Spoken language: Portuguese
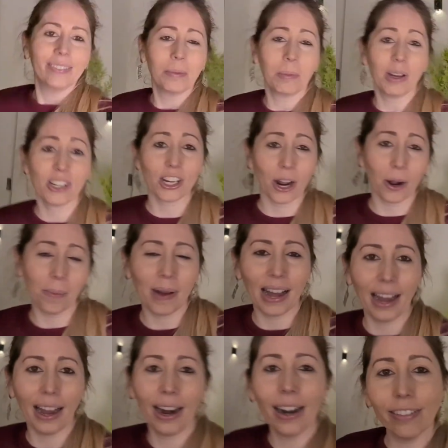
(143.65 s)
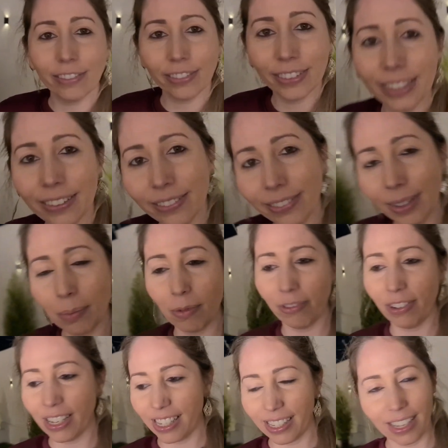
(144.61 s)
Vamos achar uma árvore,
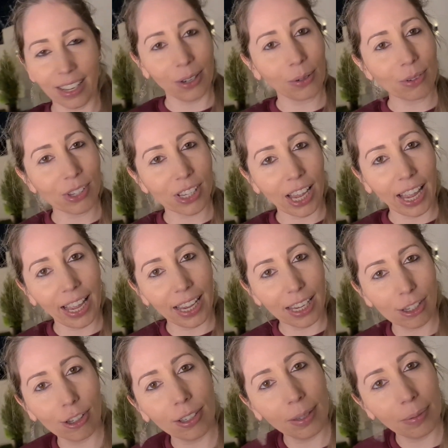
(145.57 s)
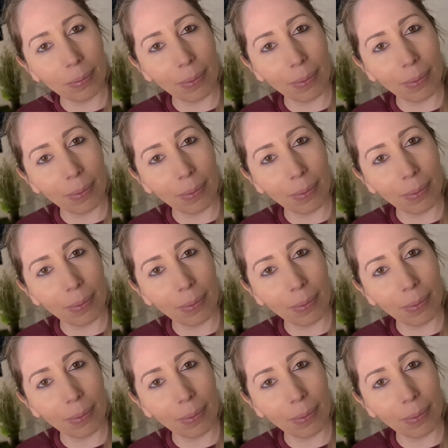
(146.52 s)
vamos ver se tem uns restos de